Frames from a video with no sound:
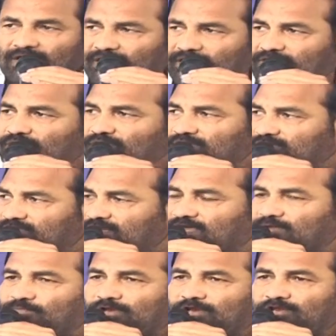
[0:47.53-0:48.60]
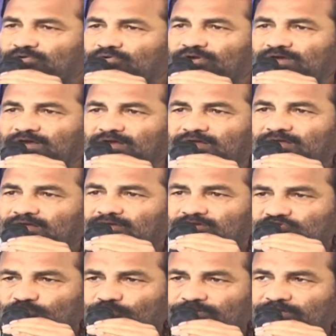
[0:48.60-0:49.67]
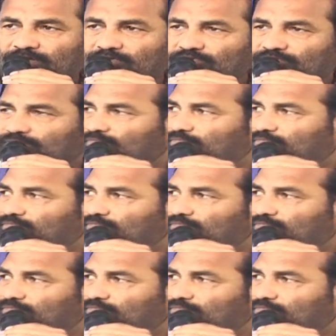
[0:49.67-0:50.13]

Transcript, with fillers: ఆ యొక్క ఇద్దరు గన్మెన్లను కూడా సుబ్బయ్య గారు